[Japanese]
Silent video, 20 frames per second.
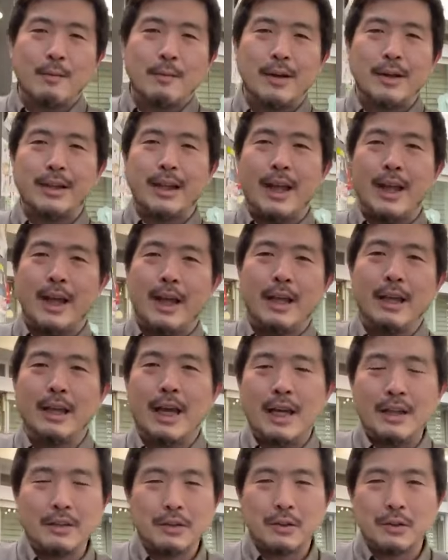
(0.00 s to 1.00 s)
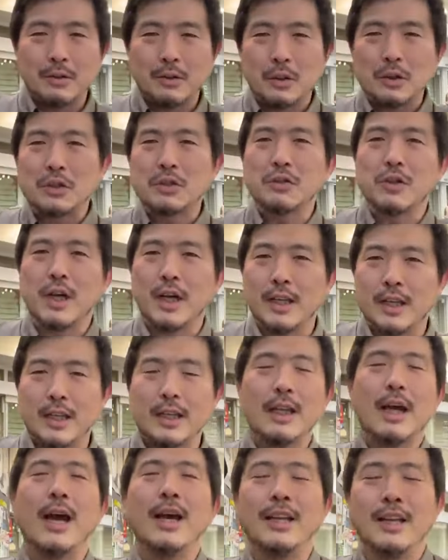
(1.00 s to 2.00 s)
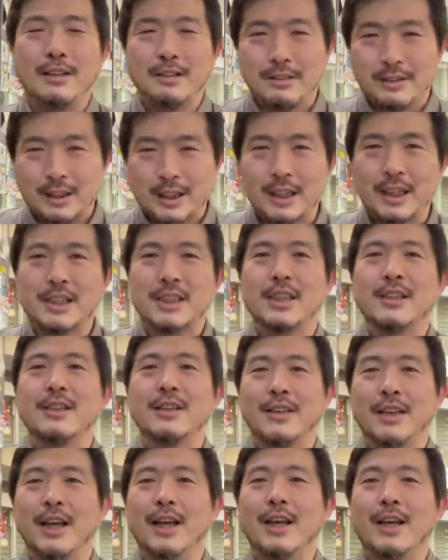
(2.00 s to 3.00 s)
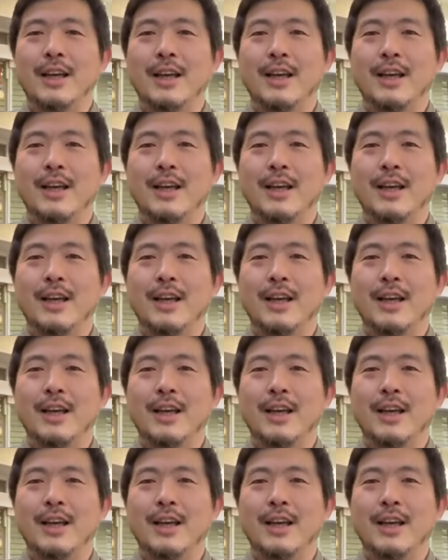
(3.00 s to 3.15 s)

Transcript: ままで、塗装が入ってくるって形ですよね、はい。